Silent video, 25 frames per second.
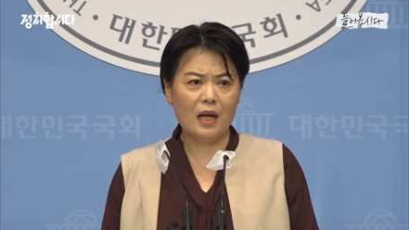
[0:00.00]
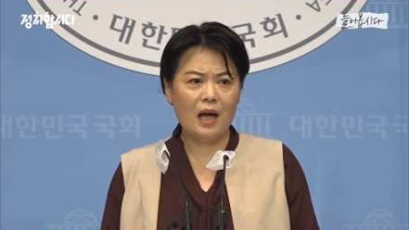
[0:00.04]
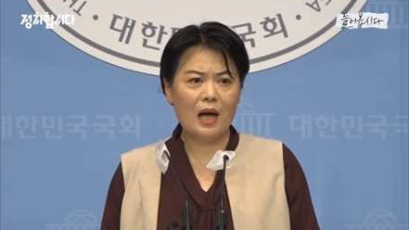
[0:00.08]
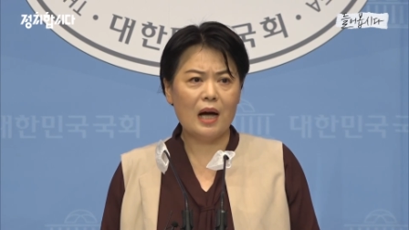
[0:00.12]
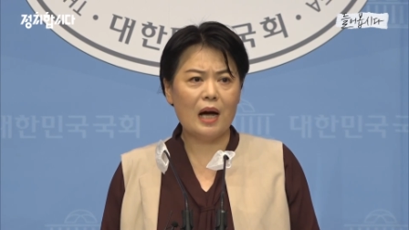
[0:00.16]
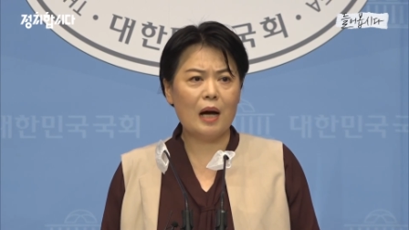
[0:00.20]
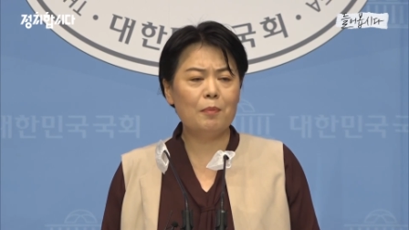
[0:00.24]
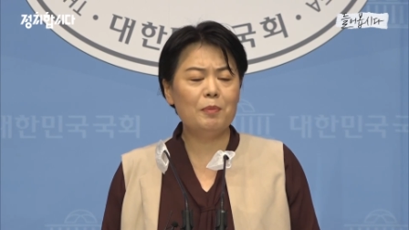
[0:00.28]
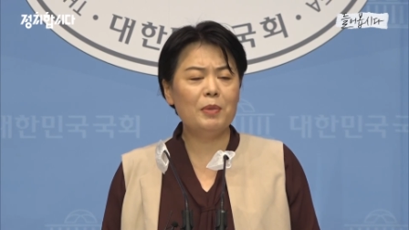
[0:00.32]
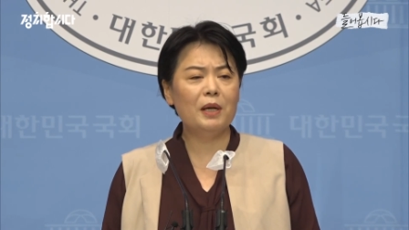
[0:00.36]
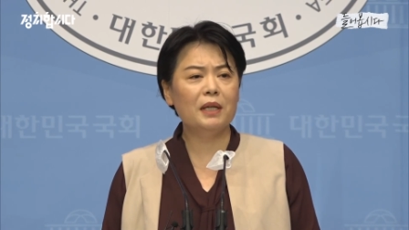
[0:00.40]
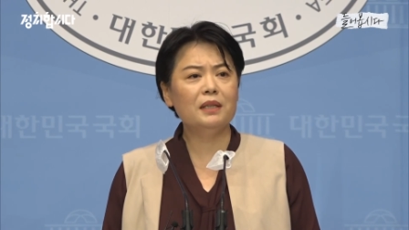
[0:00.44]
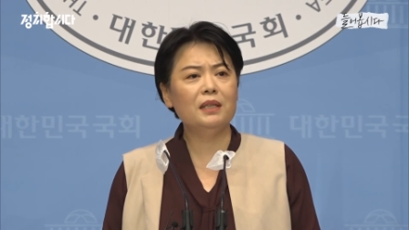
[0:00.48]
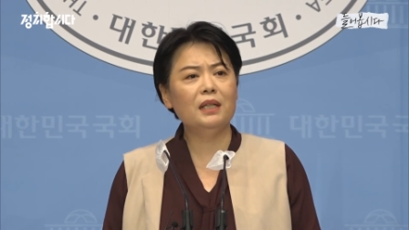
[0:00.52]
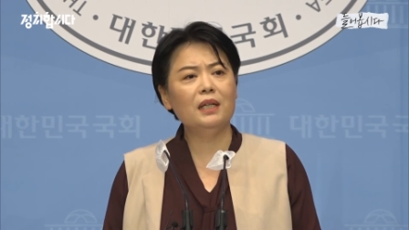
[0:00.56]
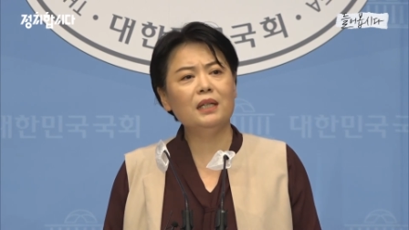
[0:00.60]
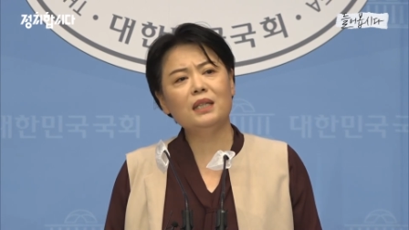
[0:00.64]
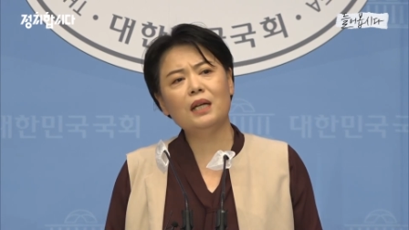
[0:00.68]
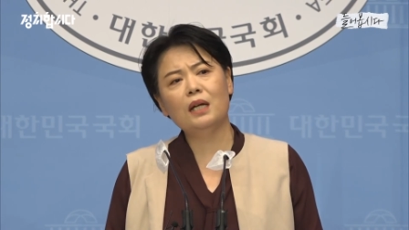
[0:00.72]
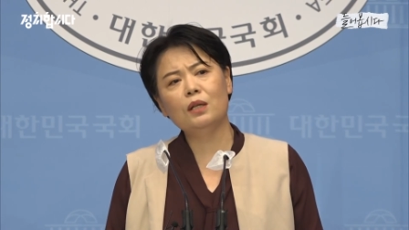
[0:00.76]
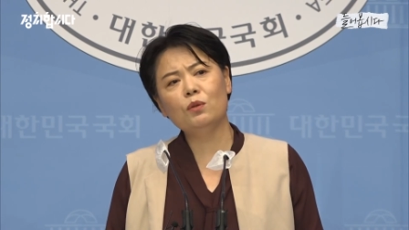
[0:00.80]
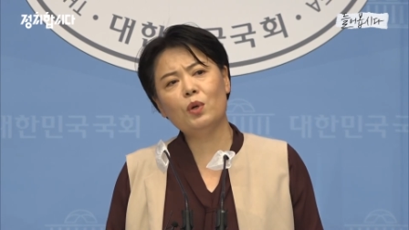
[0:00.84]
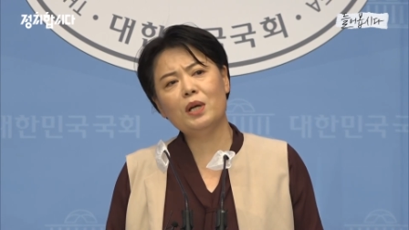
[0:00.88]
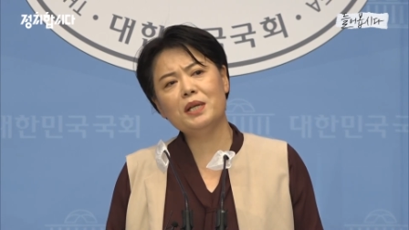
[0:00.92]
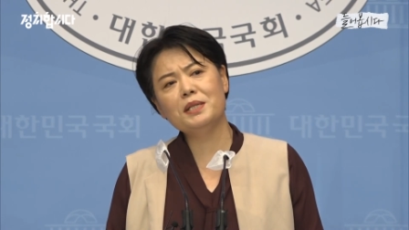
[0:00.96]
아파트에
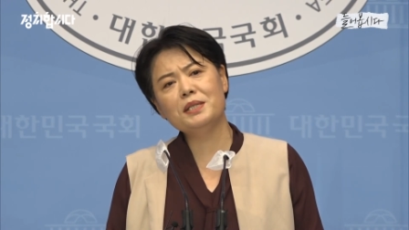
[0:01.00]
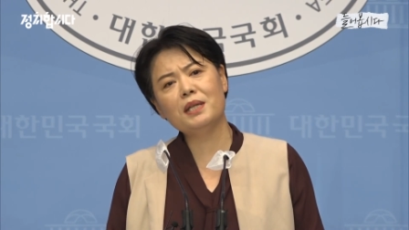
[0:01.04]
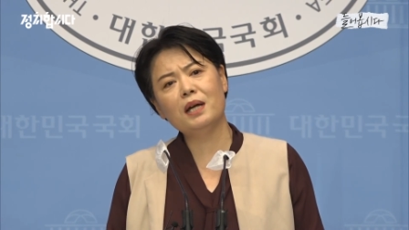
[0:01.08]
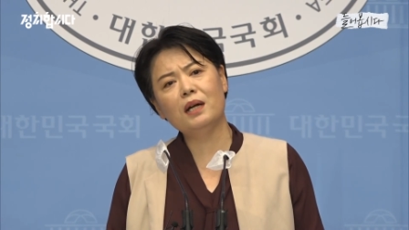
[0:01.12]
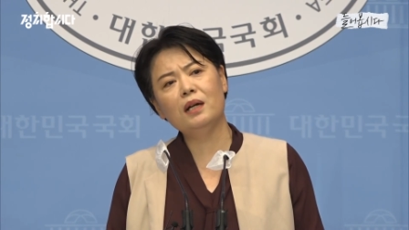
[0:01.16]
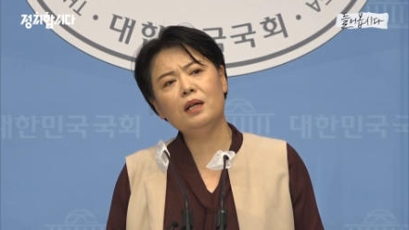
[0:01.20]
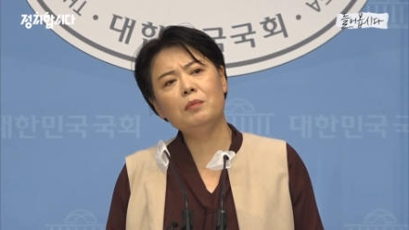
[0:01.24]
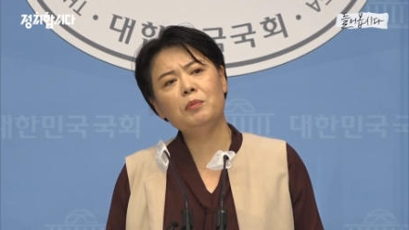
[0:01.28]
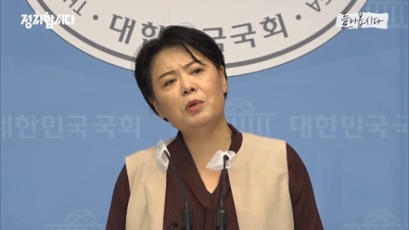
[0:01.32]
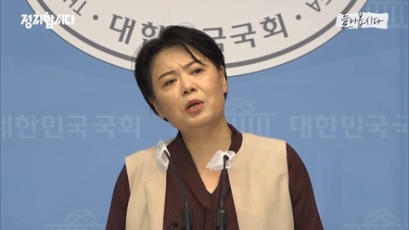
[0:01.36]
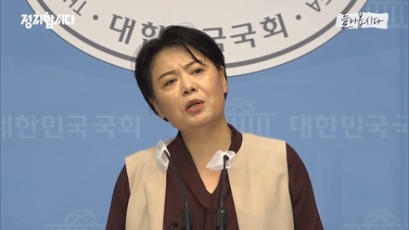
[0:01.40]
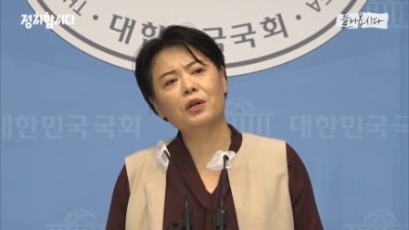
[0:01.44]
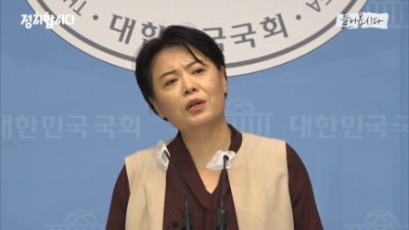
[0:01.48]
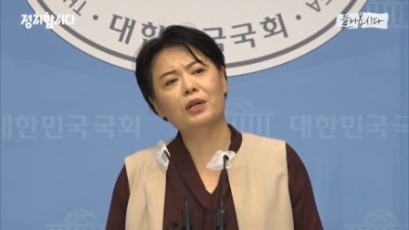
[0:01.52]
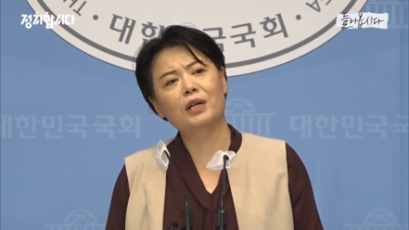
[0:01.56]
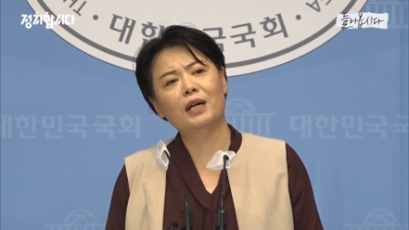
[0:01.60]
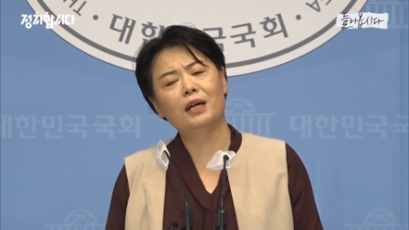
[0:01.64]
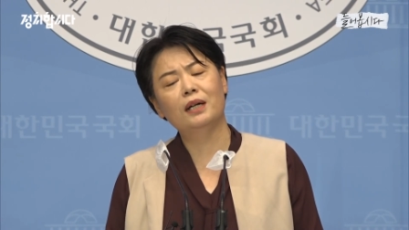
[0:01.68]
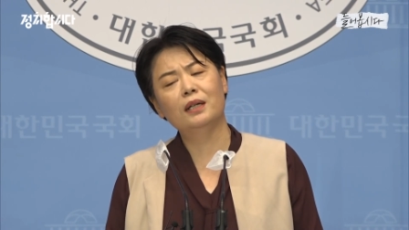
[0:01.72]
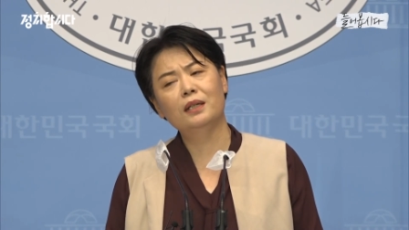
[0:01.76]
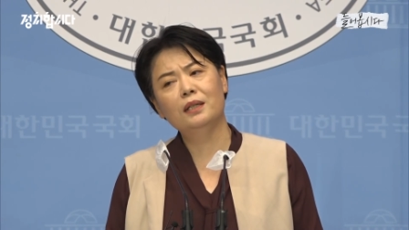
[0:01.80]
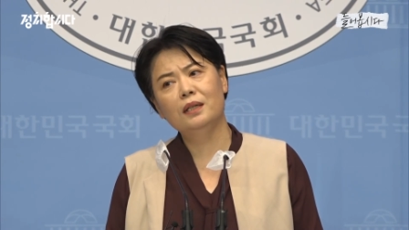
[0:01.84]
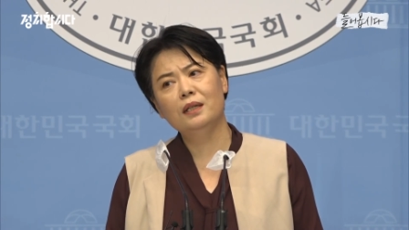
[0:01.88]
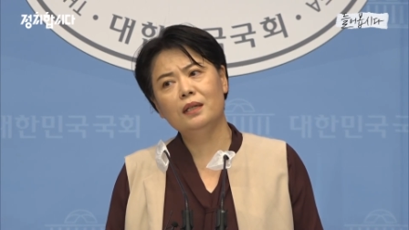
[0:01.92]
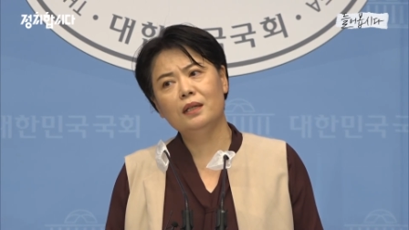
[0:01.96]
대한 환상을
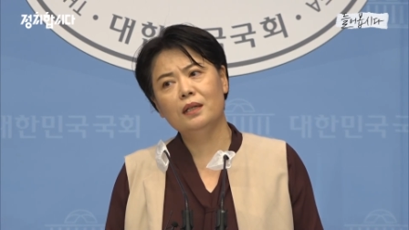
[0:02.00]
버려라.